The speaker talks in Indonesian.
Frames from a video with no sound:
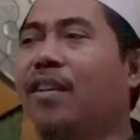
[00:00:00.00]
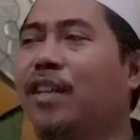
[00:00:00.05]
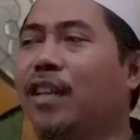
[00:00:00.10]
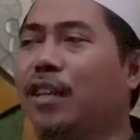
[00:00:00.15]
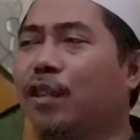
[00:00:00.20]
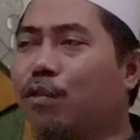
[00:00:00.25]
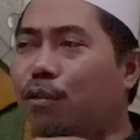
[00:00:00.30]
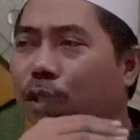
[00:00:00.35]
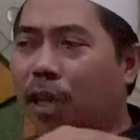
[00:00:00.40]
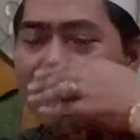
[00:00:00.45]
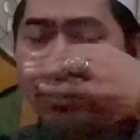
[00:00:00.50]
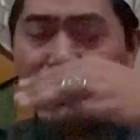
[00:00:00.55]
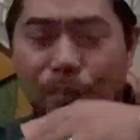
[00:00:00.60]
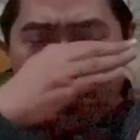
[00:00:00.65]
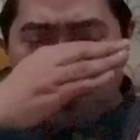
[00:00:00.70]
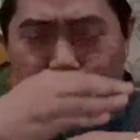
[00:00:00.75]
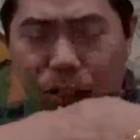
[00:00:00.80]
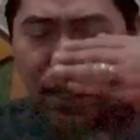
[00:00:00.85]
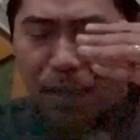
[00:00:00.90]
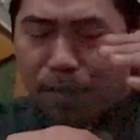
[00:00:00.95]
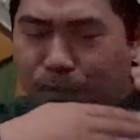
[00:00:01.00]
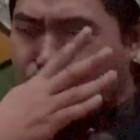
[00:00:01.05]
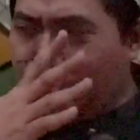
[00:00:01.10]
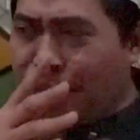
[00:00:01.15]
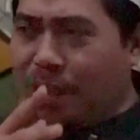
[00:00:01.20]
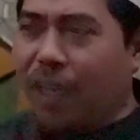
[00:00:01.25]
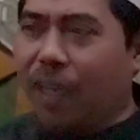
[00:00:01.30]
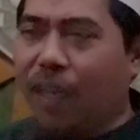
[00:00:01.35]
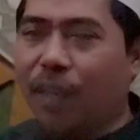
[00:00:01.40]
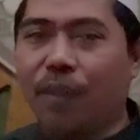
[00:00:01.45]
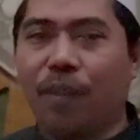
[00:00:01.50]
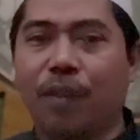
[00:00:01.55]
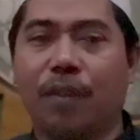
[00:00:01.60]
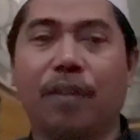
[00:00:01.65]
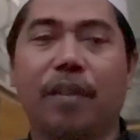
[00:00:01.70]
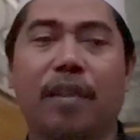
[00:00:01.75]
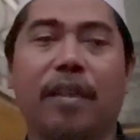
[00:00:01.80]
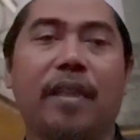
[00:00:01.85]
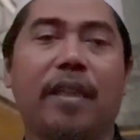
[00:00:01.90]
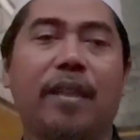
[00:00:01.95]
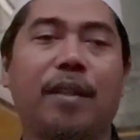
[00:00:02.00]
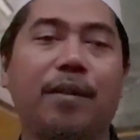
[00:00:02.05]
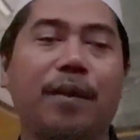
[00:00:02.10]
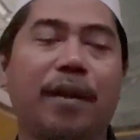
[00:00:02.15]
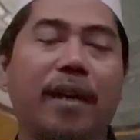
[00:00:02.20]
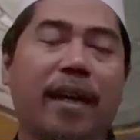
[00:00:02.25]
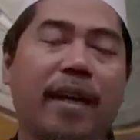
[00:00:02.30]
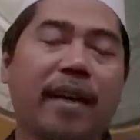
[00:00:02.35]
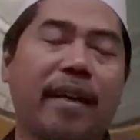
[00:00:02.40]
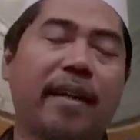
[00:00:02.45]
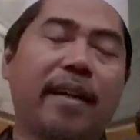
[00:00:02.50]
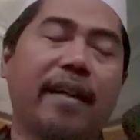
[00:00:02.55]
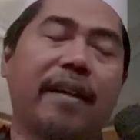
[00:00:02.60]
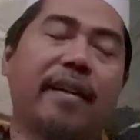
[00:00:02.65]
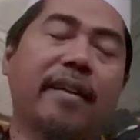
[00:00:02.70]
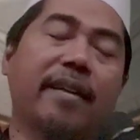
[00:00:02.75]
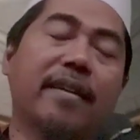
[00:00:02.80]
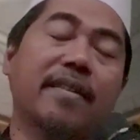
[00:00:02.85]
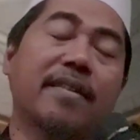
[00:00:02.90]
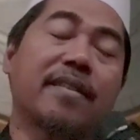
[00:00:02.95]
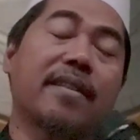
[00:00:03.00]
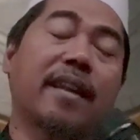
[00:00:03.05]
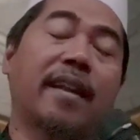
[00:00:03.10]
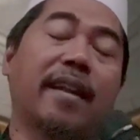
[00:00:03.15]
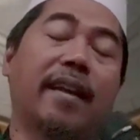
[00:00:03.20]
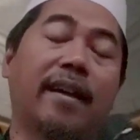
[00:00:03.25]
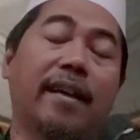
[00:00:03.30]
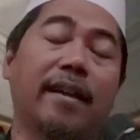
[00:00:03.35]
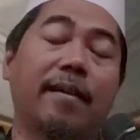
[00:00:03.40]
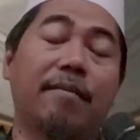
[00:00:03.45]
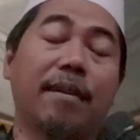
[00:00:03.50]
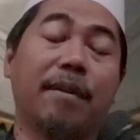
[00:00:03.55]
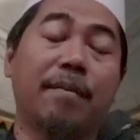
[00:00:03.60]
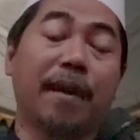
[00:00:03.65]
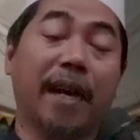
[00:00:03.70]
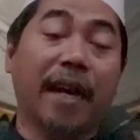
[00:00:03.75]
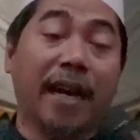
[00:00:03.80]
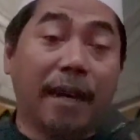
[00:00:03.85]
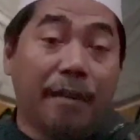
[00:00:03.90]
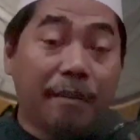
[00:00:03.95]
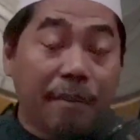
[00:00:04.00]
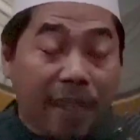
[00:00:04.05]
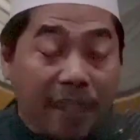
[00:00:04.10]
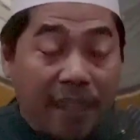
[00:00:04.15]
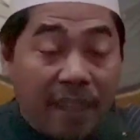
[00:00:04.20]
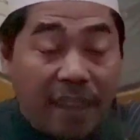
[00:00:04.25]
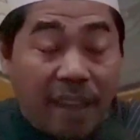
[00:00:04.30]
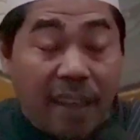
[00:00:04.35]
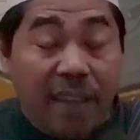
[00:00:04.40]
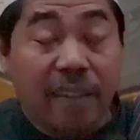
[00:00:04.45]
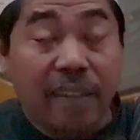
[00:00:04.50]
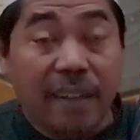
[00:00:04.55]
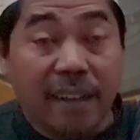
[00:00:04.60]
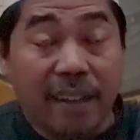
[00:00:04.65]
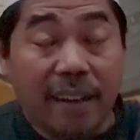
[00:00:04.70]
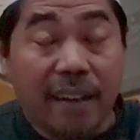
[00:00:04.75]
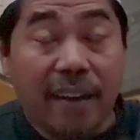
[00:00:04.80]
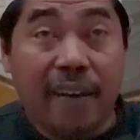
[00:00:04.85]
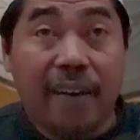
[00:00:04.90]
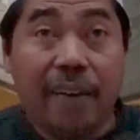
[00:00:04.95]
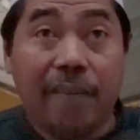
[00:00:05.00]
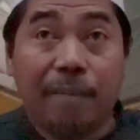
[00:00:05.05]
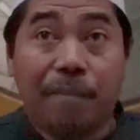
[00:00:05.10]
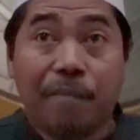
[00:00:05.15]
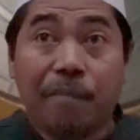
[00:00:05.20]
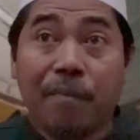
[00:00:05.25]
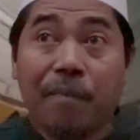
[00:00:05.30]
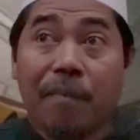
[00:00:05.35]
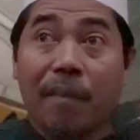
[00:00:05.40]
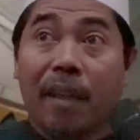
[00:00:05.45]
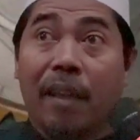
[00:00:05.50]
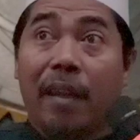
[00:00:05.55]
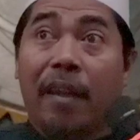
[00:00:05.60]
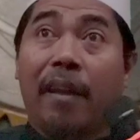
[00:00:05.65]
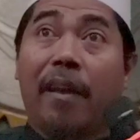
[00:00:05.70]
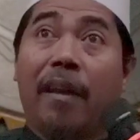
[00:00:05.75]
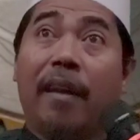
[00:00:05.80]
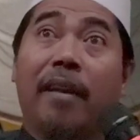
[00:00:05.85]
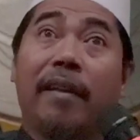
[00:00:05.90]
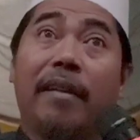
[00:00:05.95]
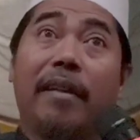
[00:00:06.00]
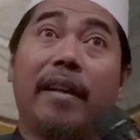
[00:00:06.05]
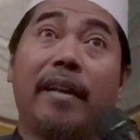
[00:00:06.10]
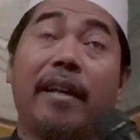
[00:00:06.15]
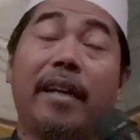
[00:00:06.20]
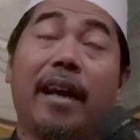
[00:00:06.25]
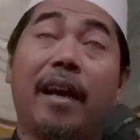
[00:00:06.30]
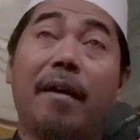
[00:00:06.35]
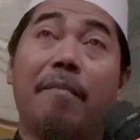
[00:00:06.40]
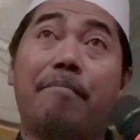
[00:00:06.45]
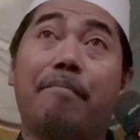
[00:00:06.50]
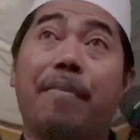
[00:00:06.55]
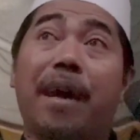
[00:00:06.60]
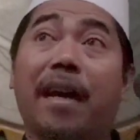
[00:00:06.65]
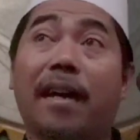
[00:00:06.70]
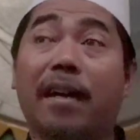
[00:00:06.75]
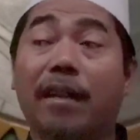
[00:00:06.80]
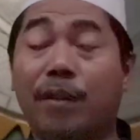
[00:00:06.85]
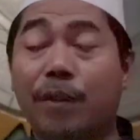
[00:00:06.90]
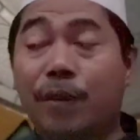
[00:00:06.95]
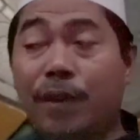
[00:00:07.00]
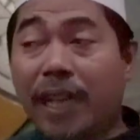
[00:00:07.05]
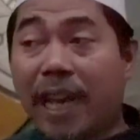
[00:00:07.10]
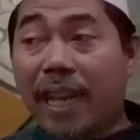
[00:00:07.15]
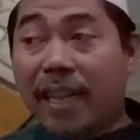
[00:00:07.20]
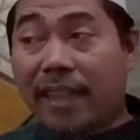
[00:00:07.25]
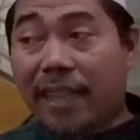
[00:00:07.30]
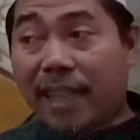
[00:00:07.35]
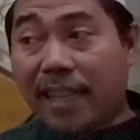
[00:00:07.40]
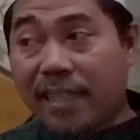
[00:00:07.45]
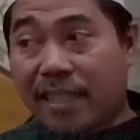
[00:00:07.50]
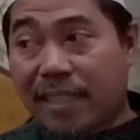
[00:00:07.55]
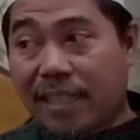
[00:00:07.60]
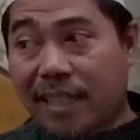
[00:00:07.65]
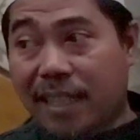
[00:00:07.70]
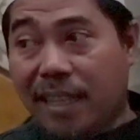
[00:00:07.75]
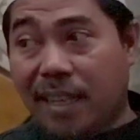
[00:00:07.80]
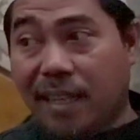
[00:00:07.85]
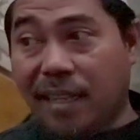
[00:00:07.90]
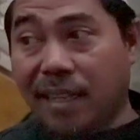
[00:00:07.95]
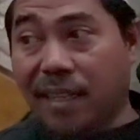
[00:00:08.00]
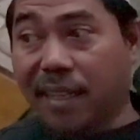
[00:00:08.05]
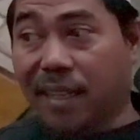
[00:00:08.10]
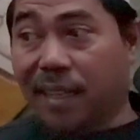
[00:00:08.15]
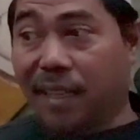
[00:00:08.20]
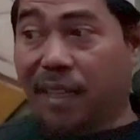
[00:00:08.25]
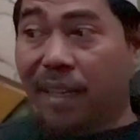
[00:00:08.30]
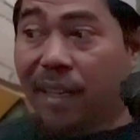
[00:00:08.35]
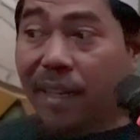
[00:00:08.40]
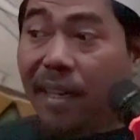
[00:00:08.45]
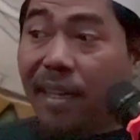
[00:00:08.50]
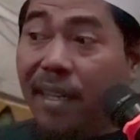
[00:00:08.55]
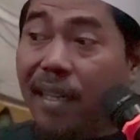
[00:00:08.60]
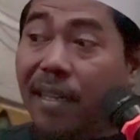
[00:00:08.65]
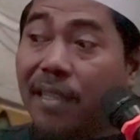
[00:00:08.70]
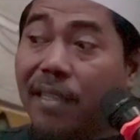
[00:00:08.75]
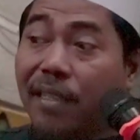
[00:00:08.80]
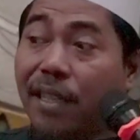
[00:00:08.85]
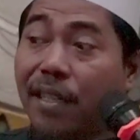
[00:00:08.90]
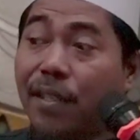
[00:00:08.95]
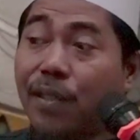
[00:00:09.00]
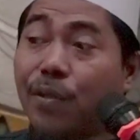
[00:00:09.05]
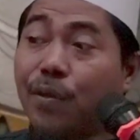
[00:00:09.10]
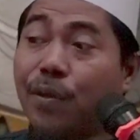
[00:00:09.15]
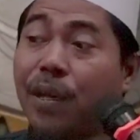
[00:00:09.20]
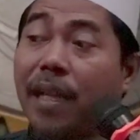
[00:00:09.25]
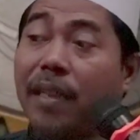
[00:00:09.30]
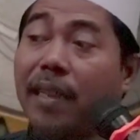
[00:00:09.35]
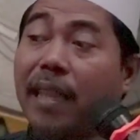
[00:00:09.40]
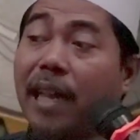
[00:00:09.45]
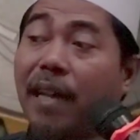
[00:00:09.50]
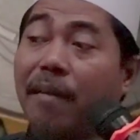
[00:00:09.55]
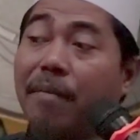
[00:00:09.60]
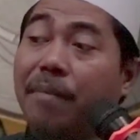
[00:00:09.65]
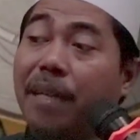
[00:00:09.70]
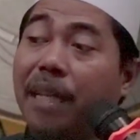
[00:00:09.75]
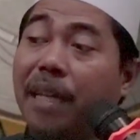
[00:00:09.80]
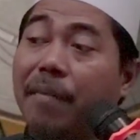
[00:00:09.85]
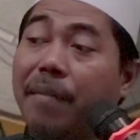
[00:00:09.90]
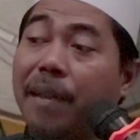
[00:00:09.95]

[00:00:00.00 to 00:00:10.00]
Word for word: Itu yang diputer-puter tuh. Itu gara-gara kesalahan memahami ajaran. Jadi ebar tuh di atas. Sesudah takbir